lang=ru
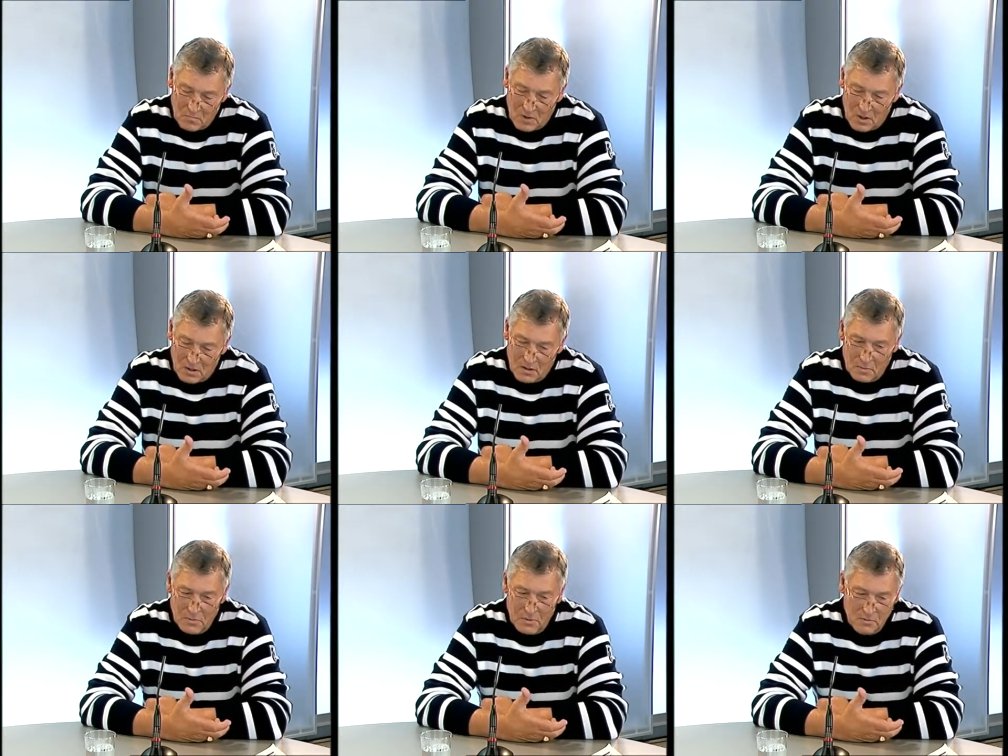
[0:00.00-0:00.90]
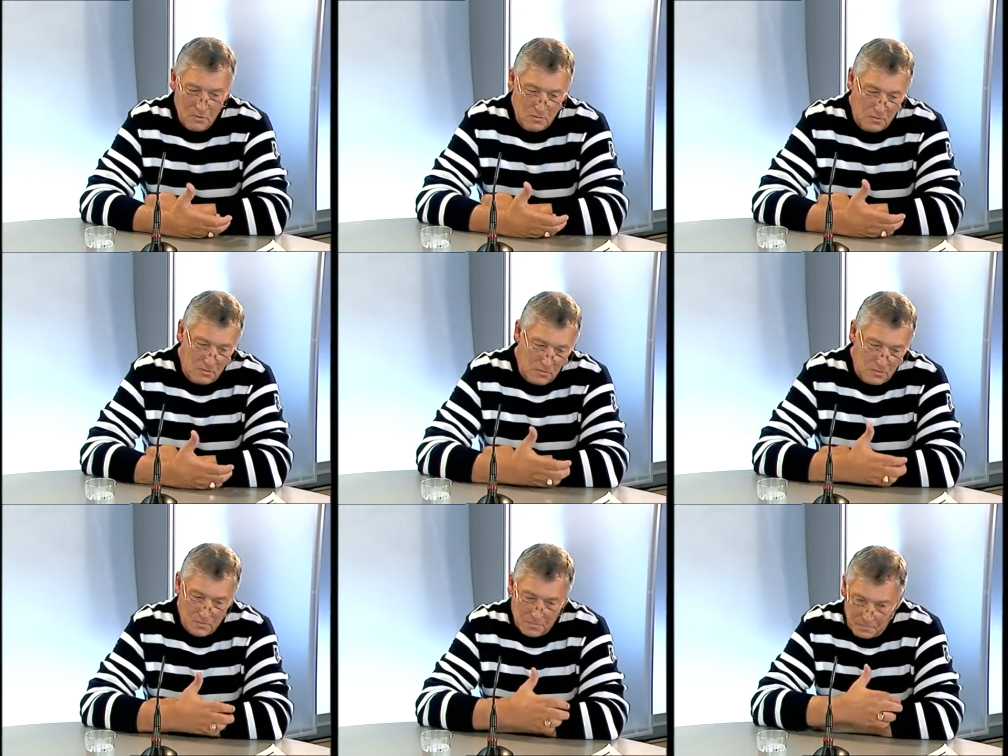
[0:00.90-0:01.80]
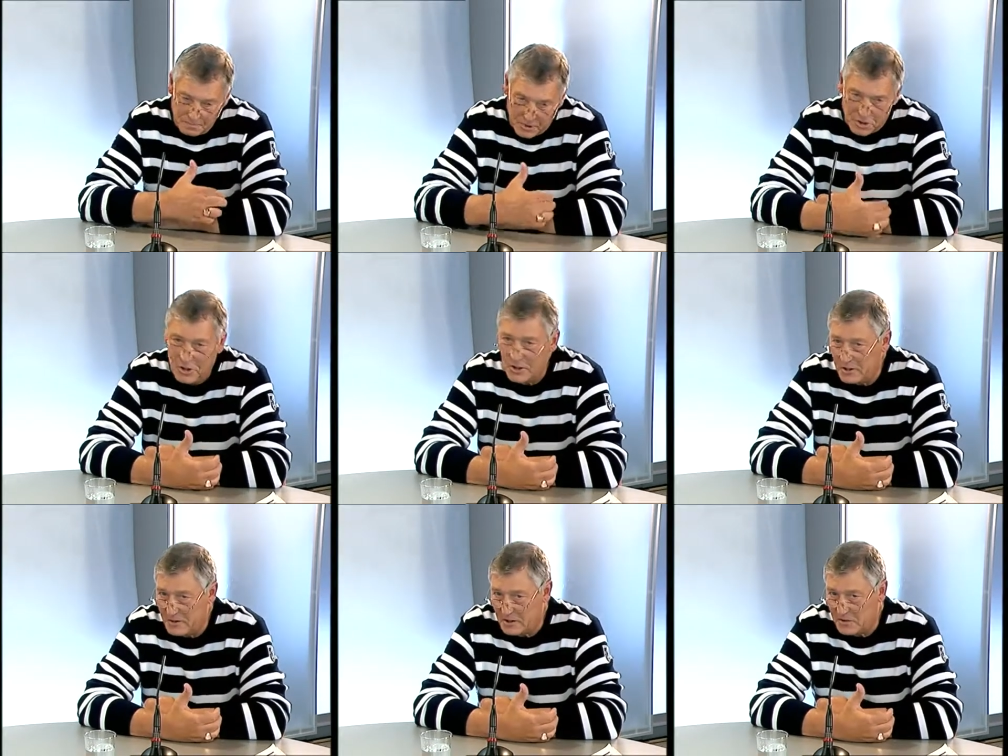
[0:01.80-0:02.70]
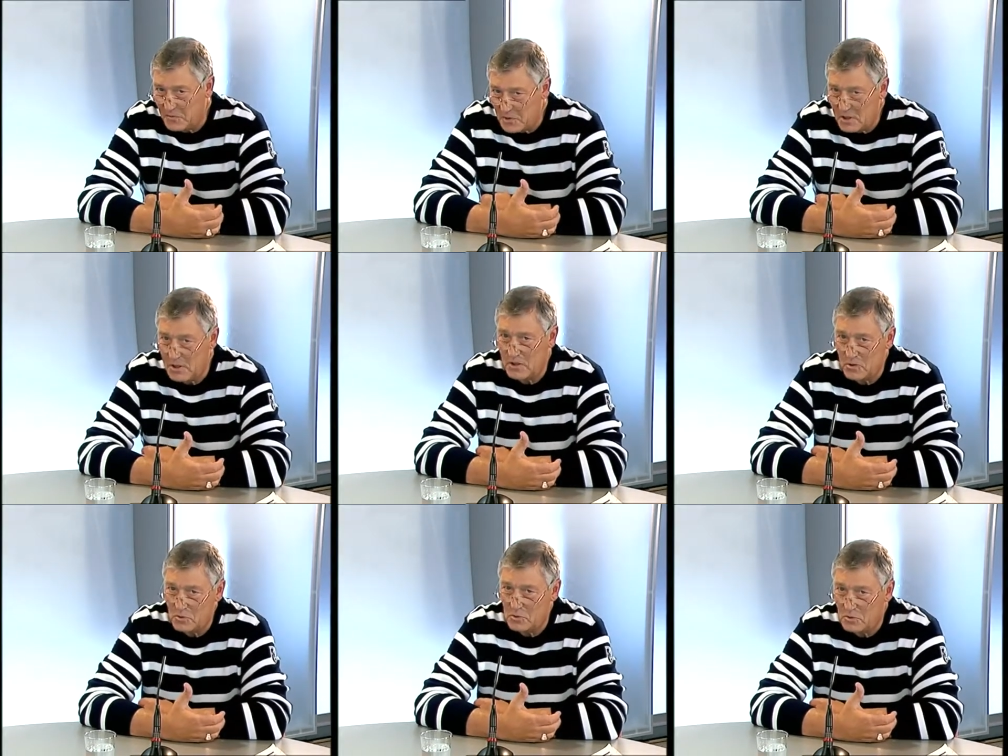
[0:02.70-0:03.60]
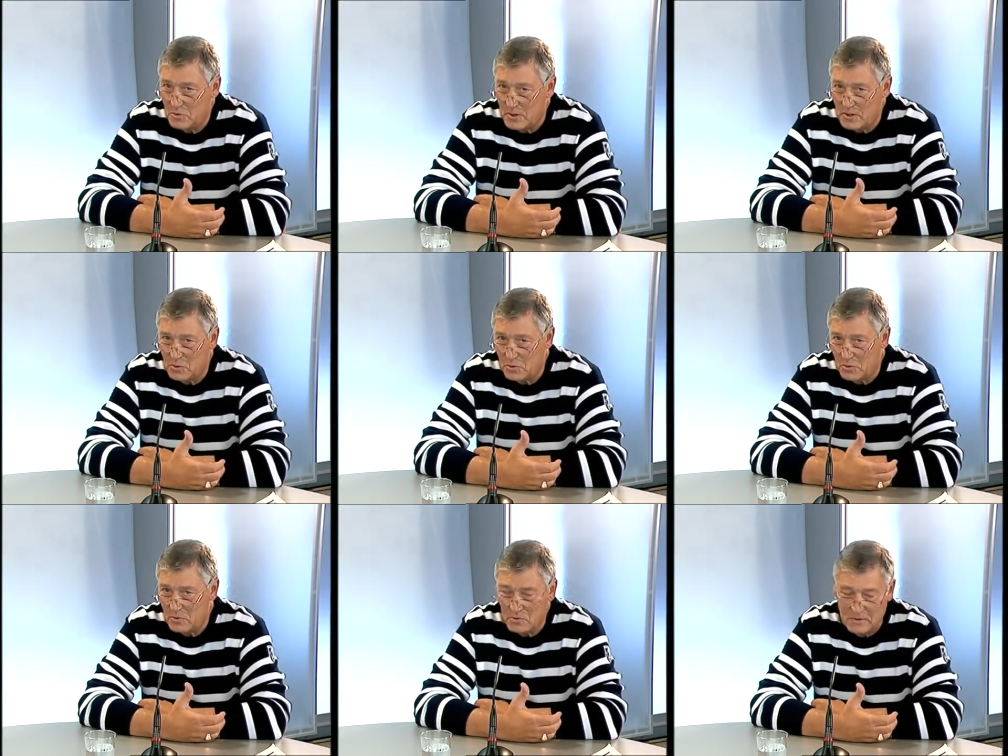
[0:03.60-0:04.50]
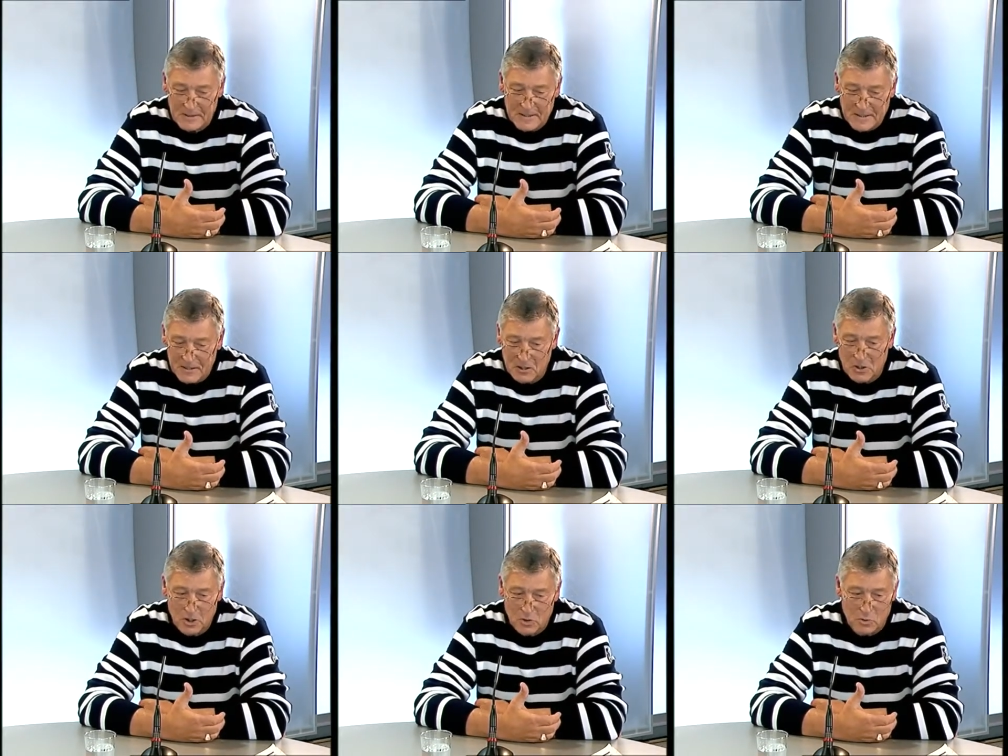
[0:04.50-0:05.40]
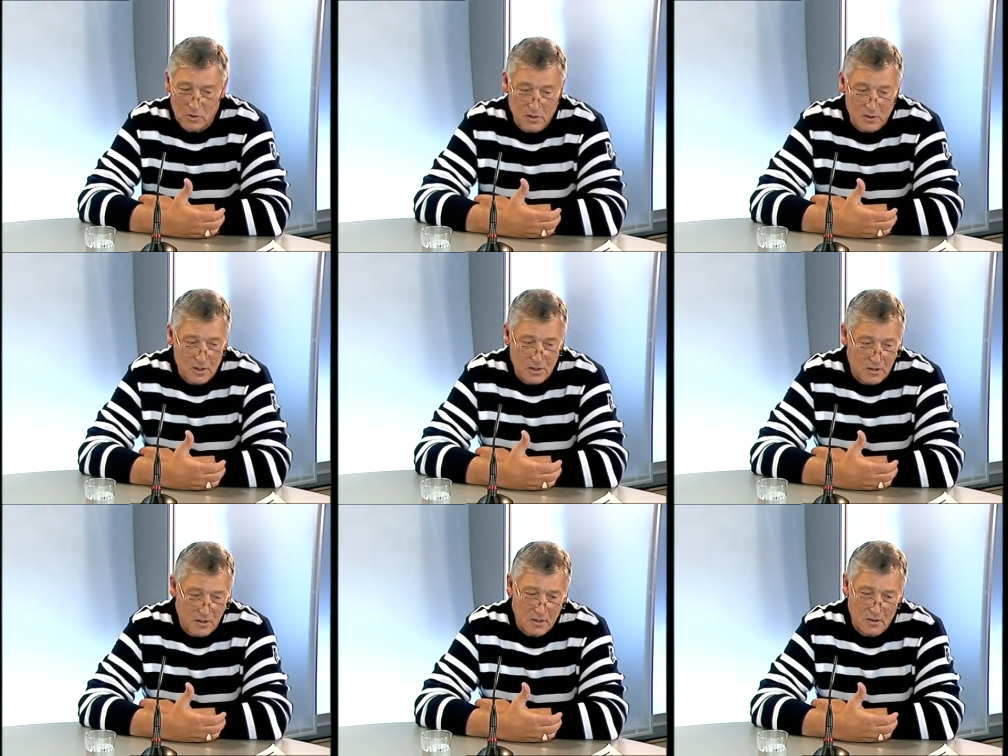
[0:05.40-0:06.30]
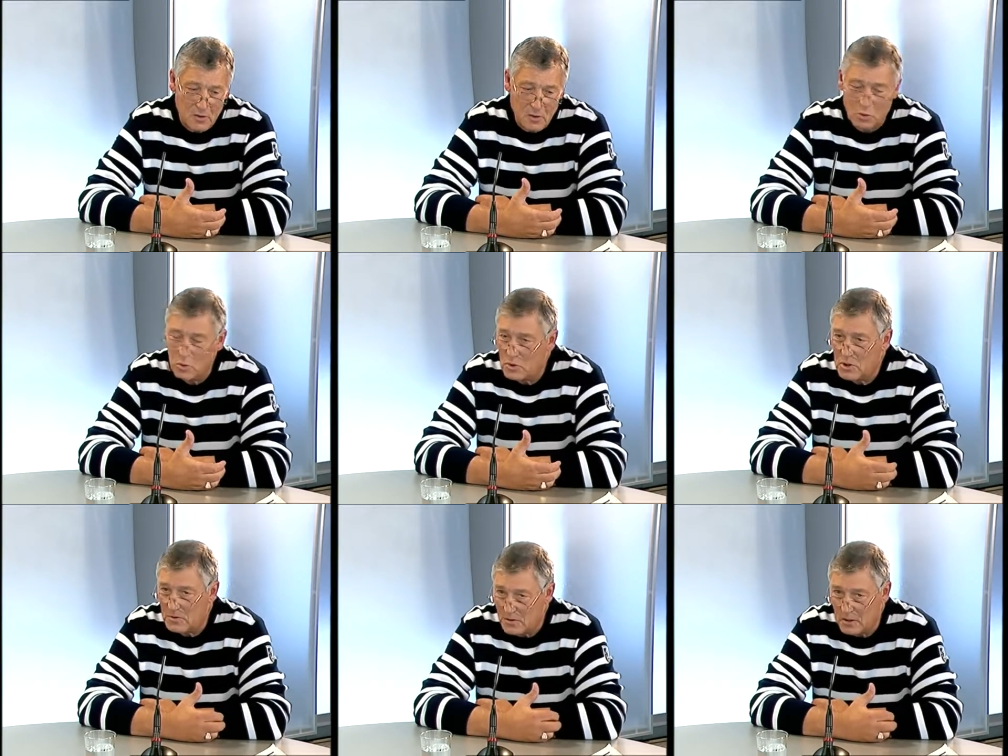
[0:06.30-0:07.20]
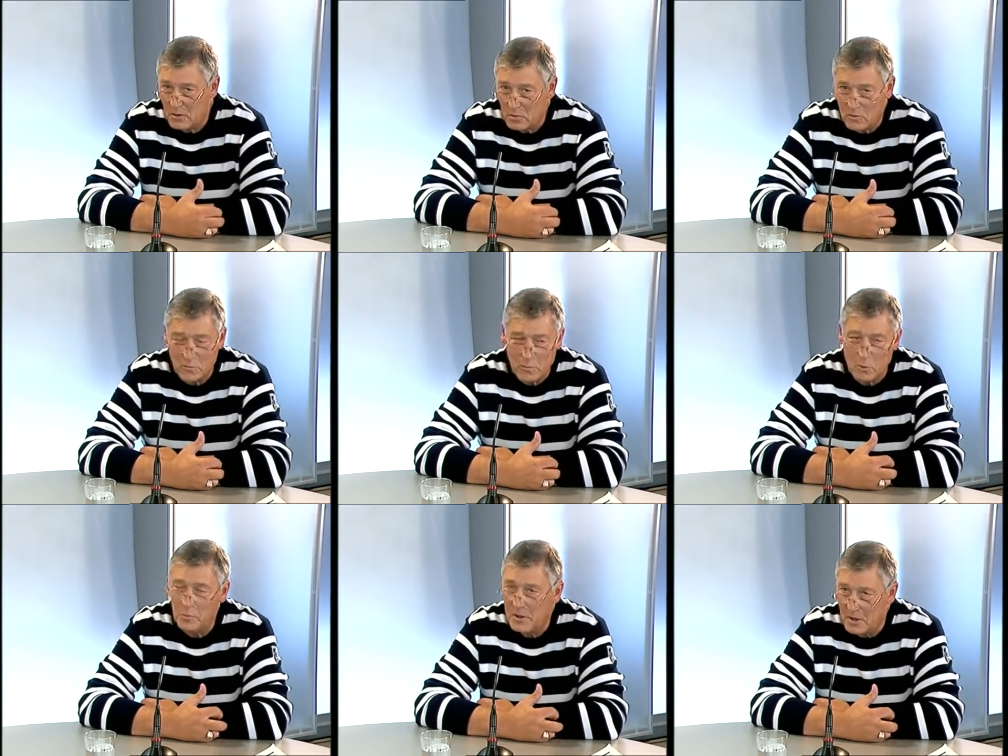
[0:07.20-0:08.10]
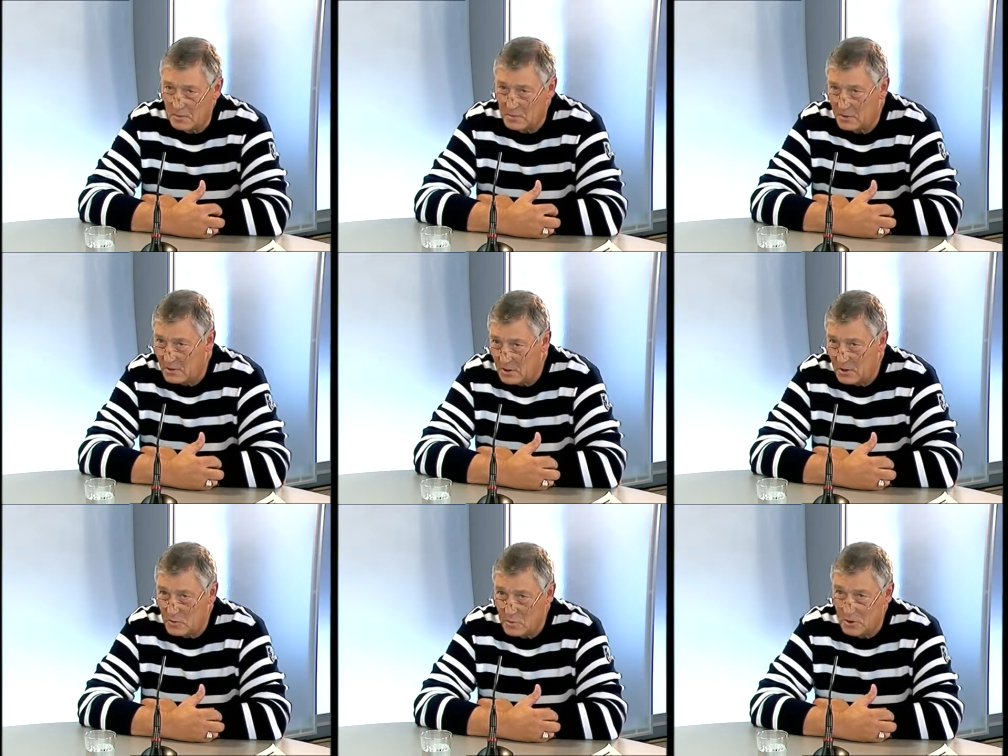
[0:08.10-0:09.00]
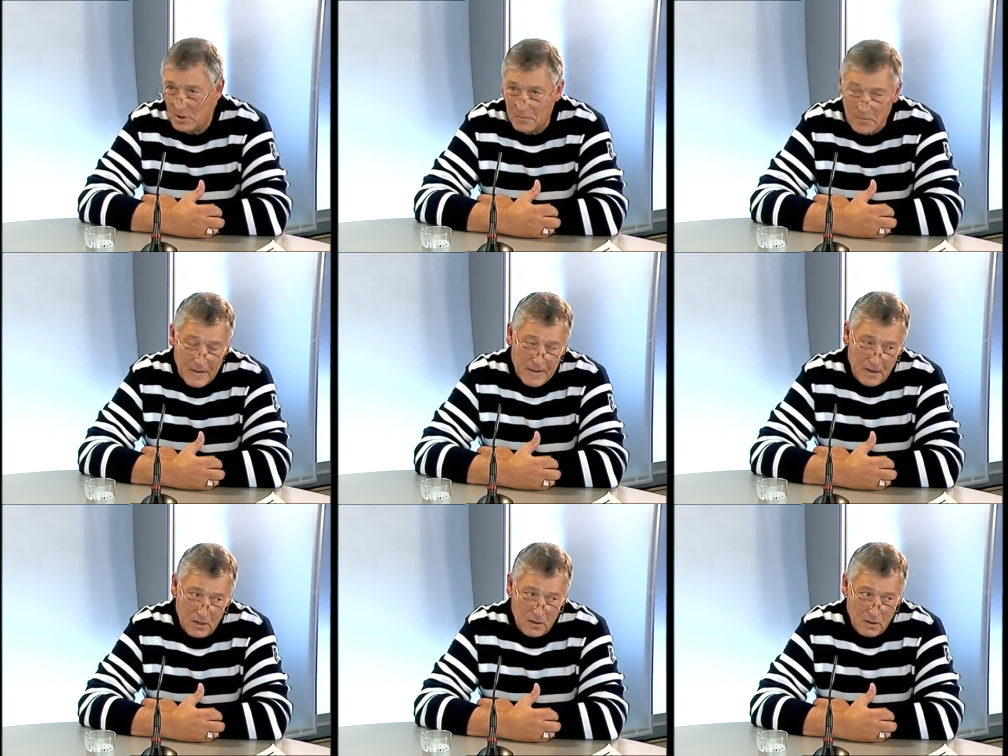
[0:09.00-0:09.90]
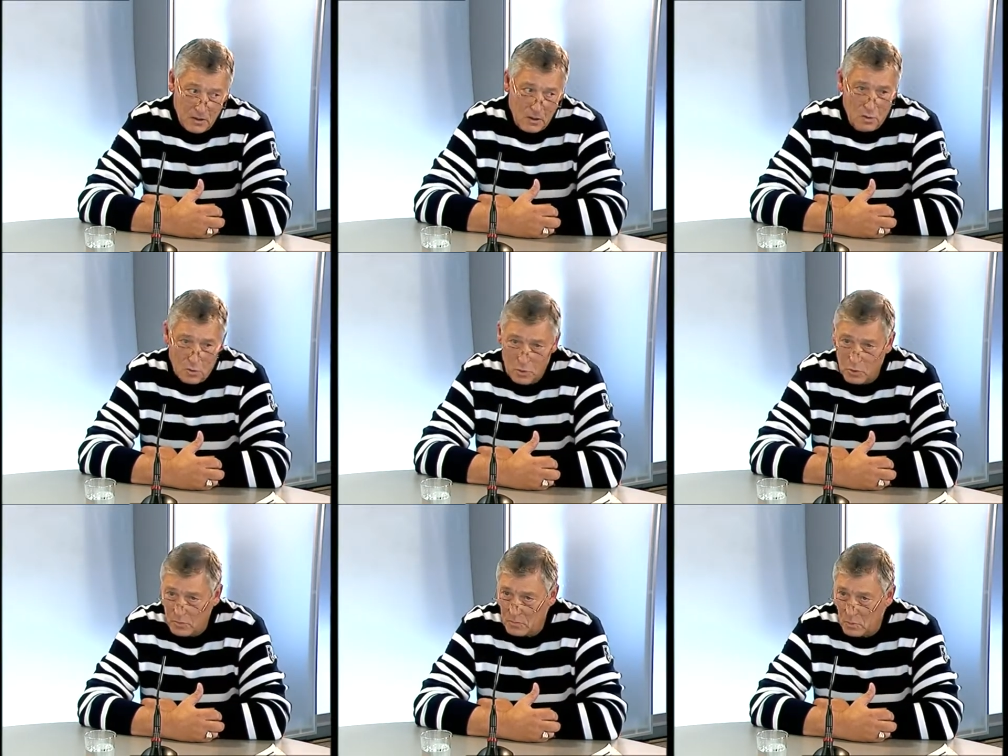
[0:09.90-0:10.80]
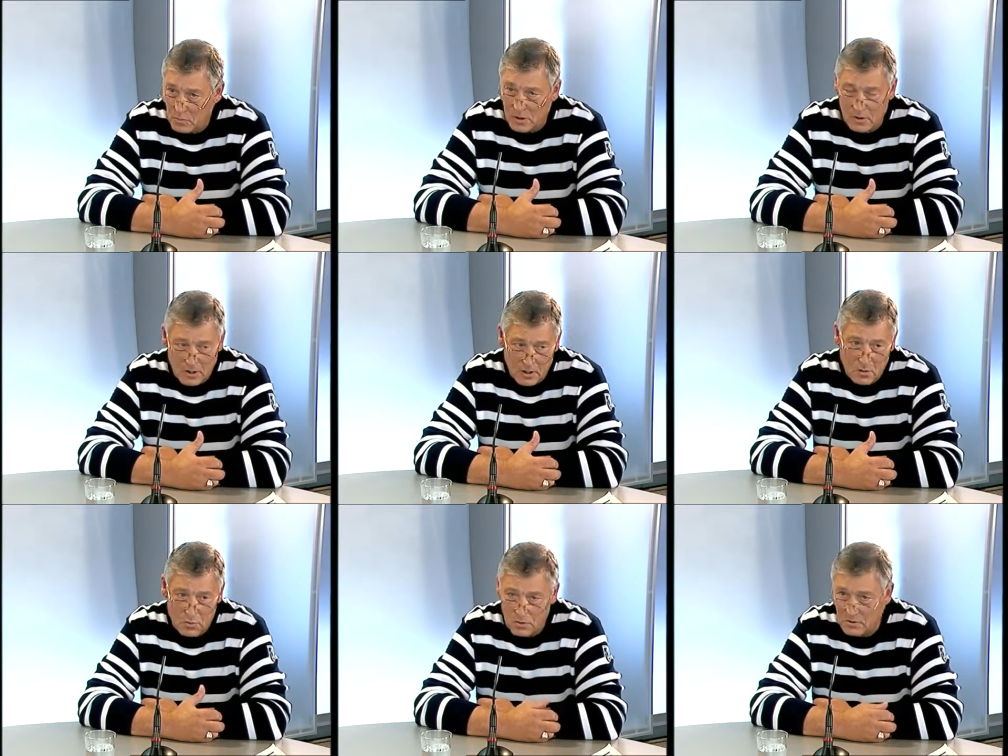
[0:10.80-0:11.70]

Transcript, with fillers: Как-то бы вот пошире осветить эту ситуацию, что сейчас уже сантехник – это не тот человек, который в полупьяном состоянии с большим ключом номер три ходит.